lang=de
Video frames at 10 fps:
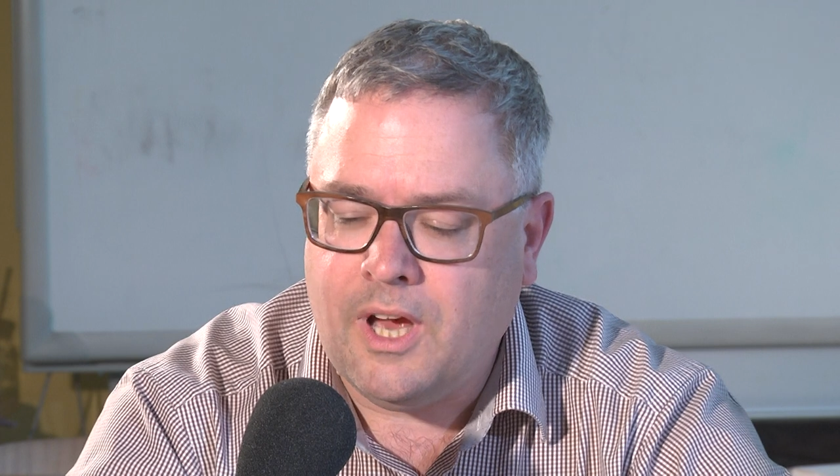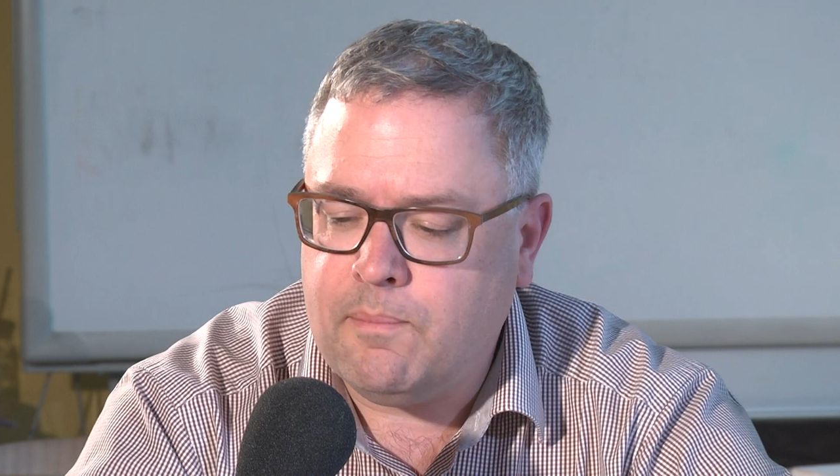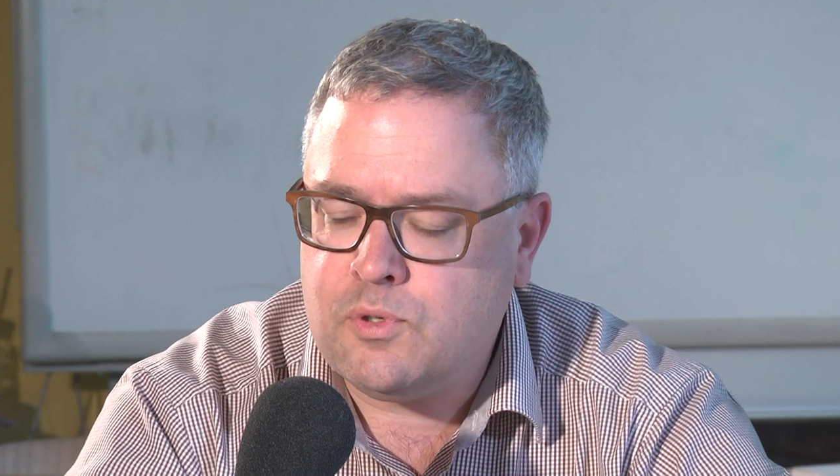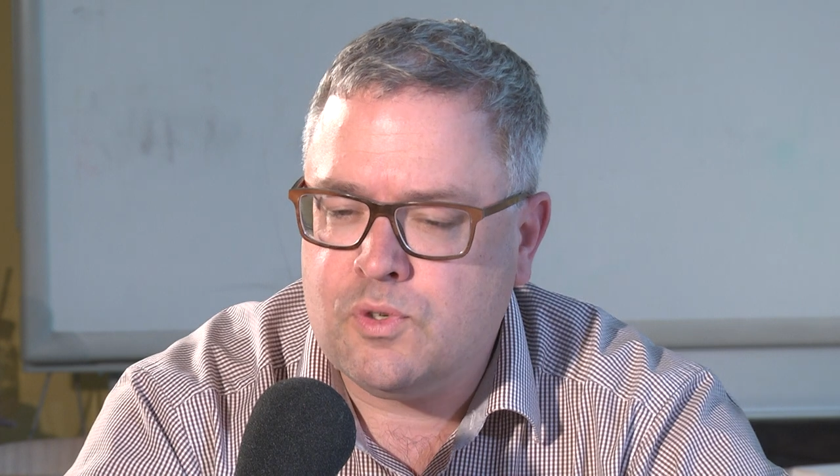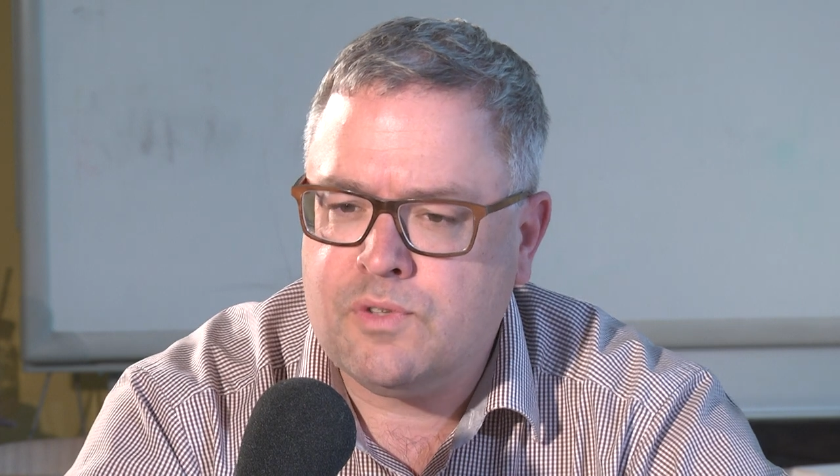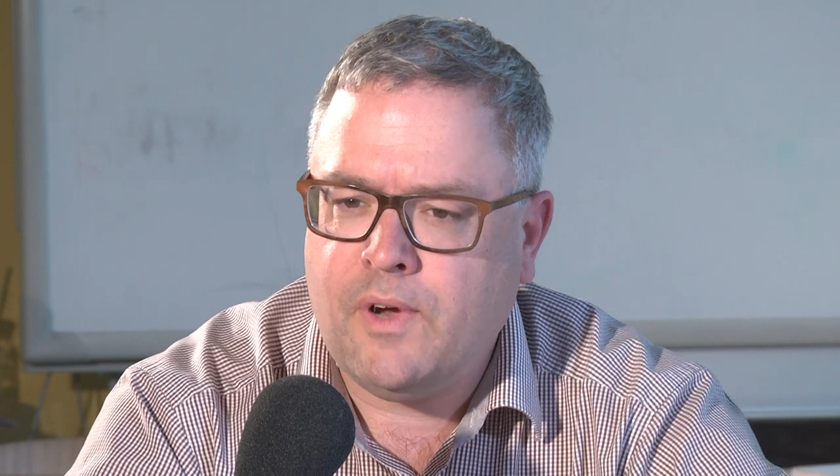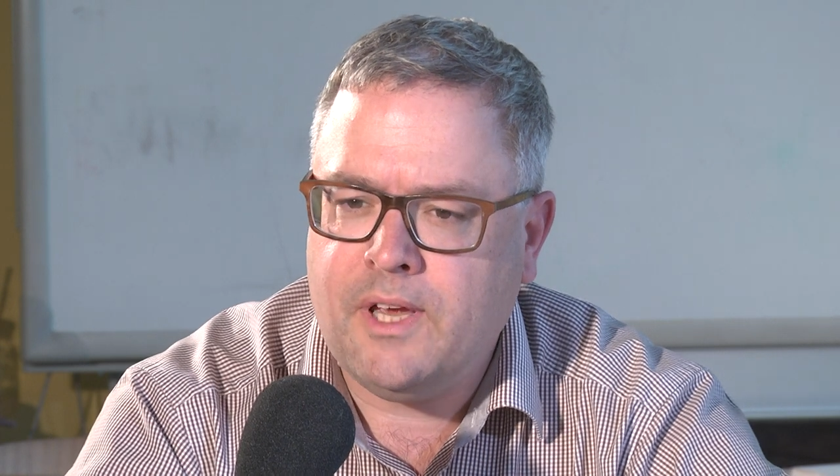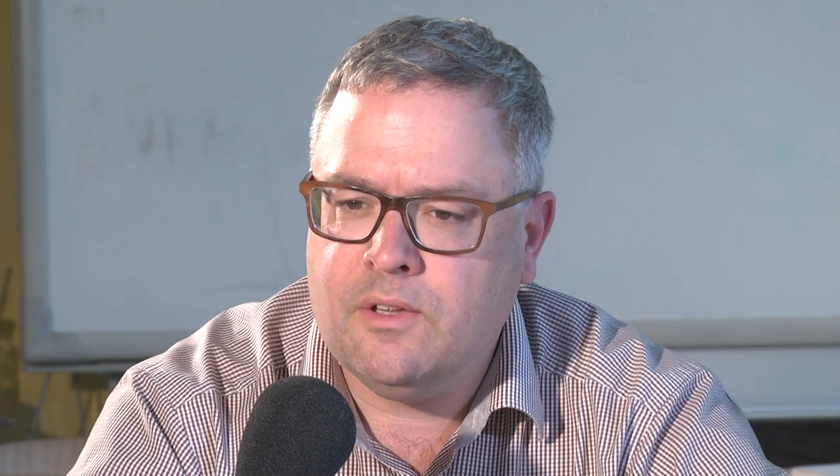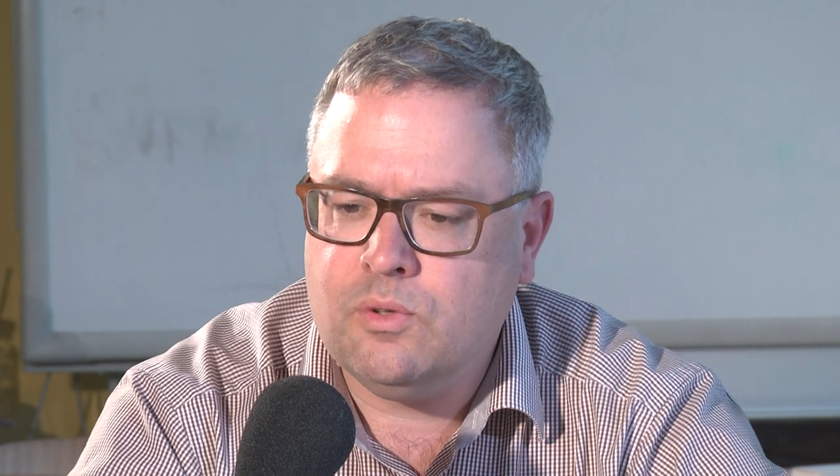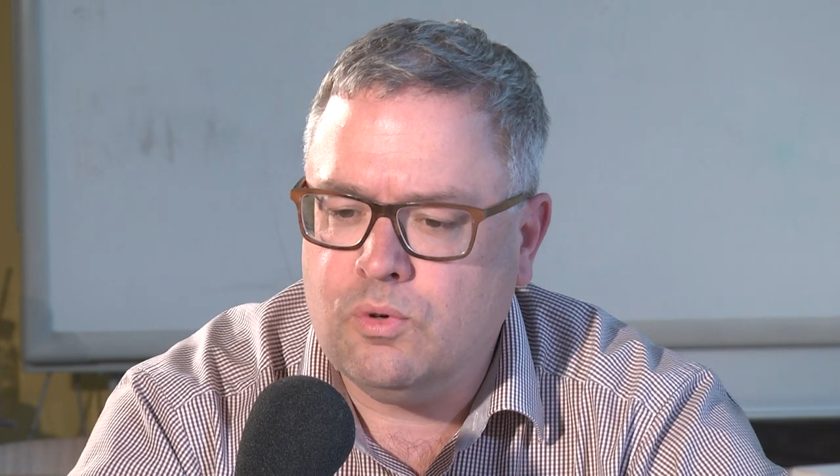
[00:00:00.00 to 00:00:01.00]

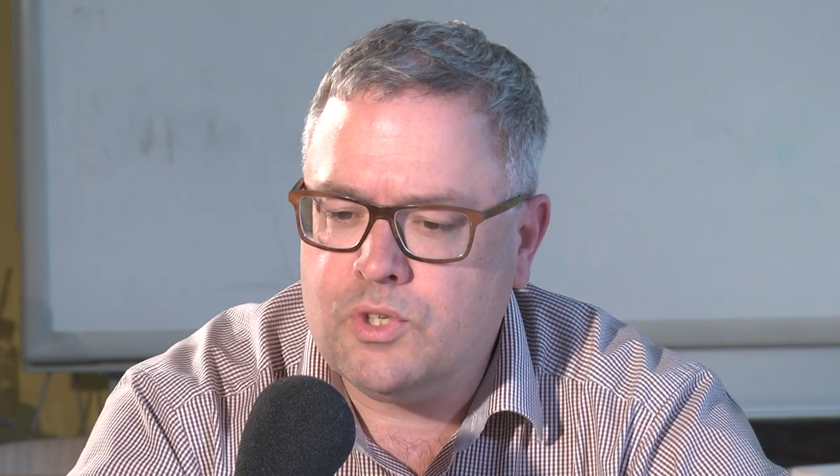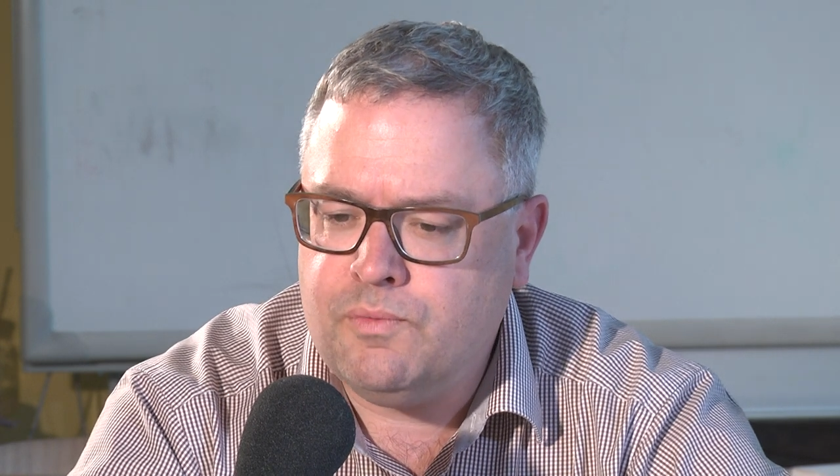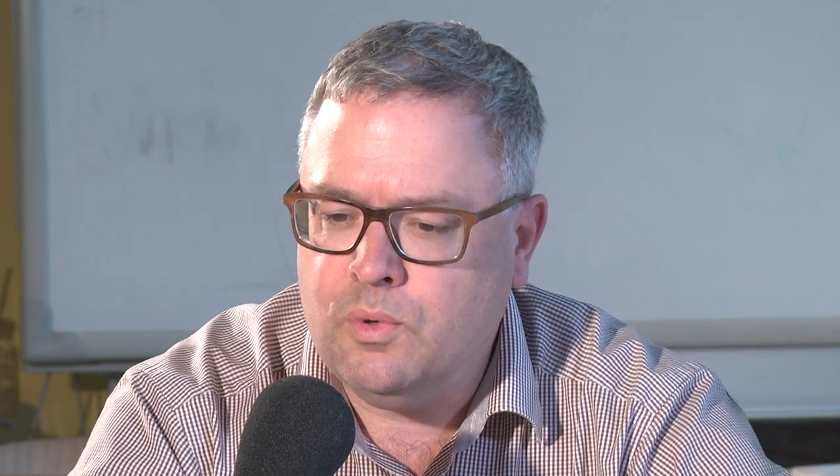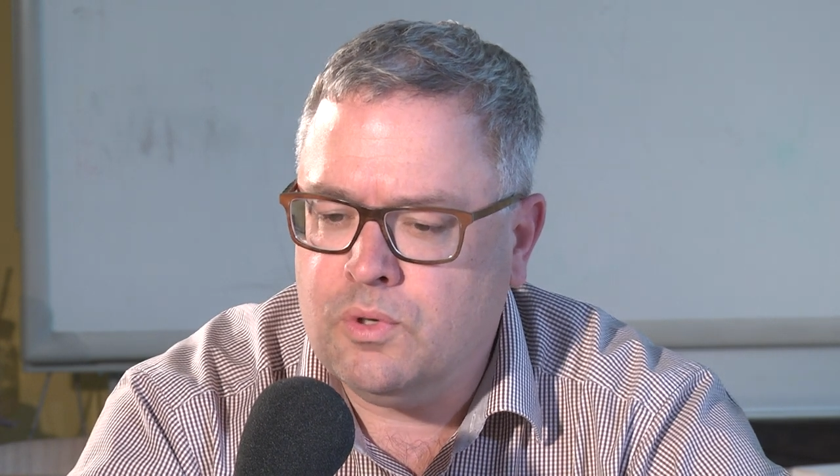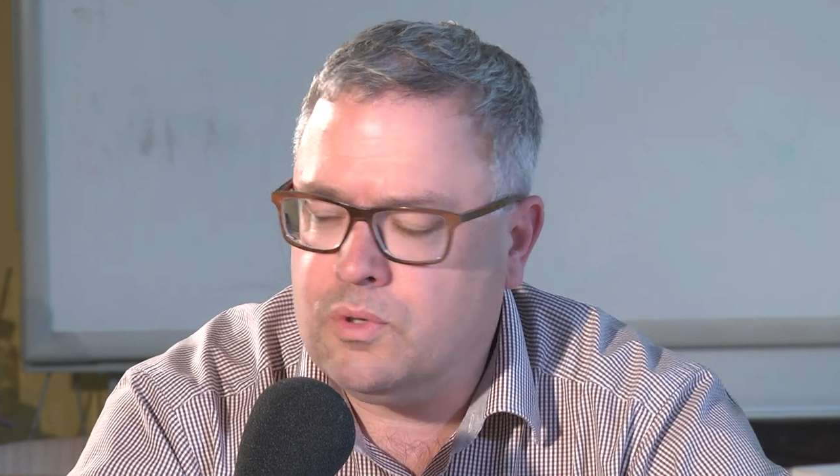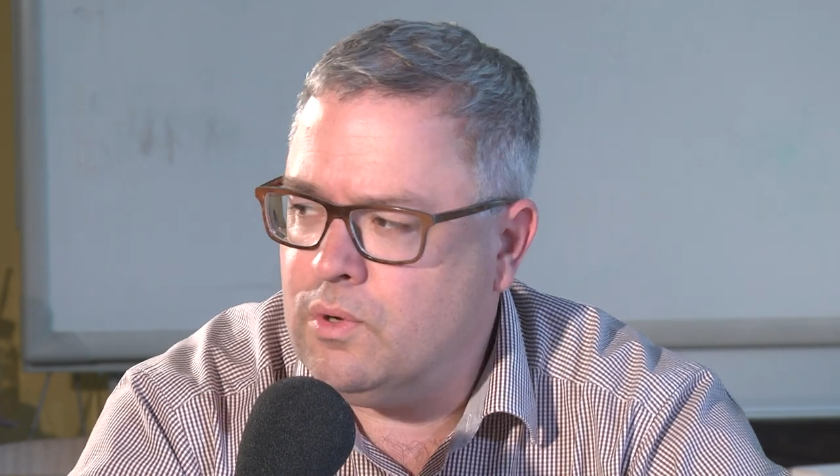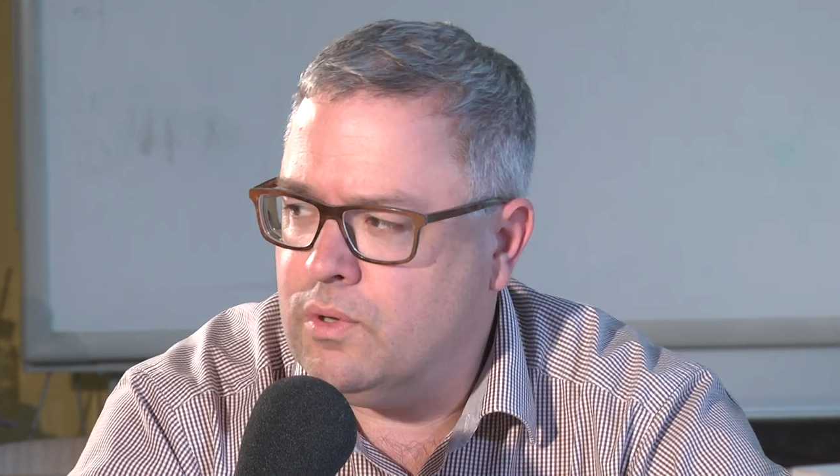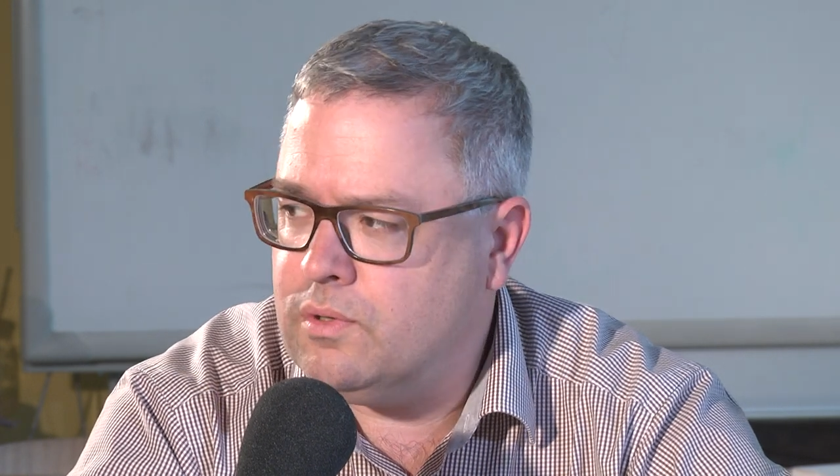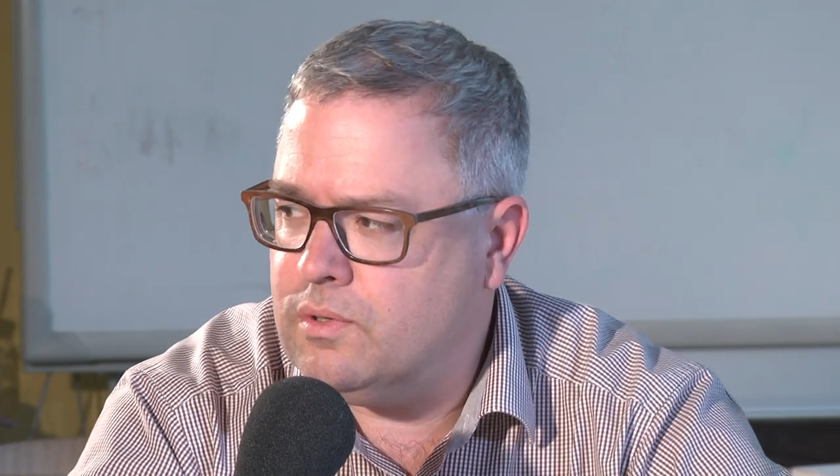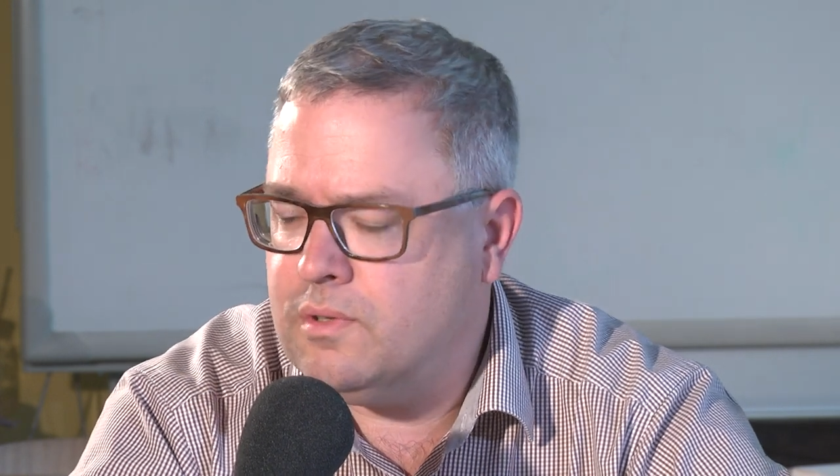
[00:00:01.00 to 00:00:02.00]
Abschlussfeiern durchführen
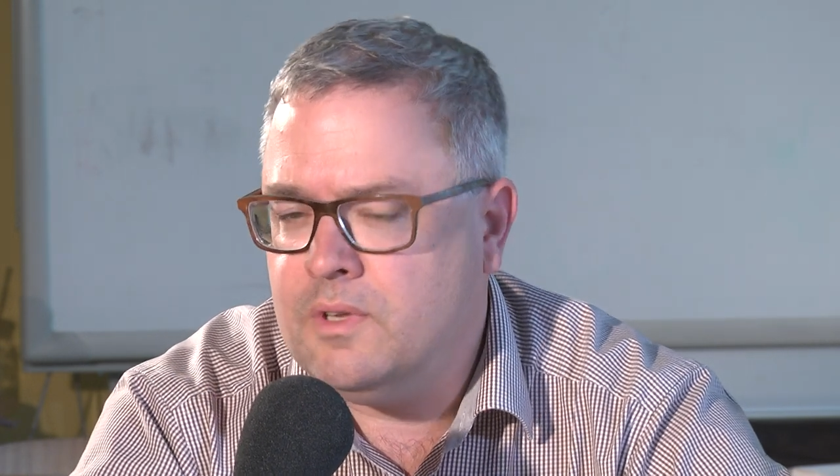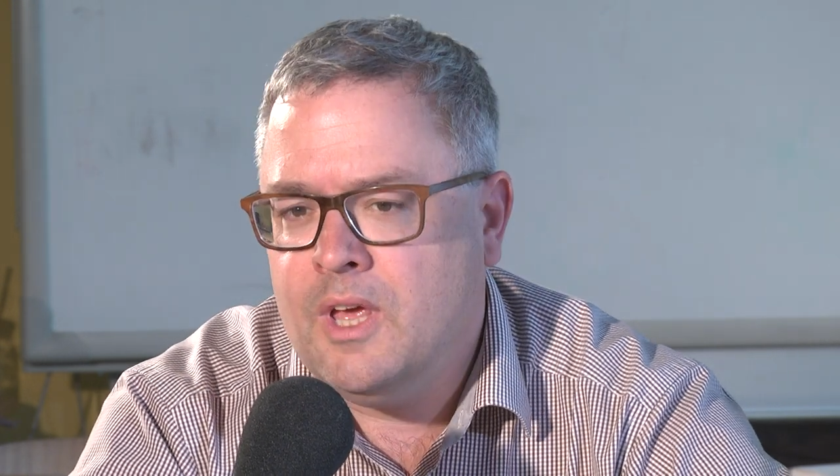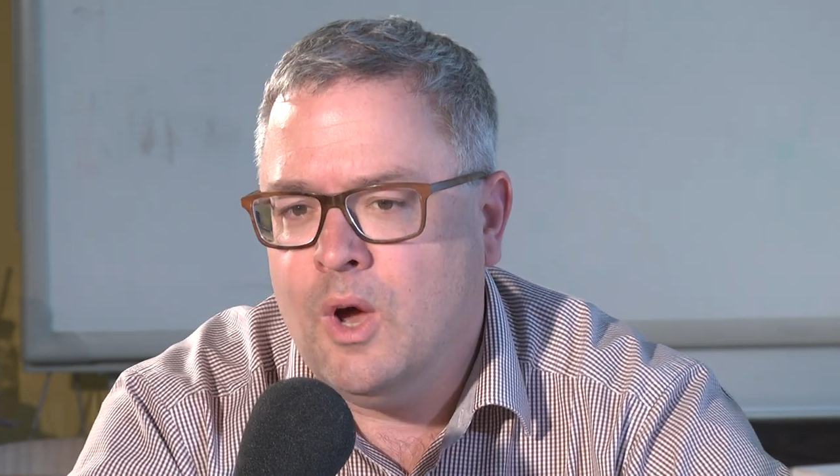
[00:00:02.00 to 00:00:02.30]
könnten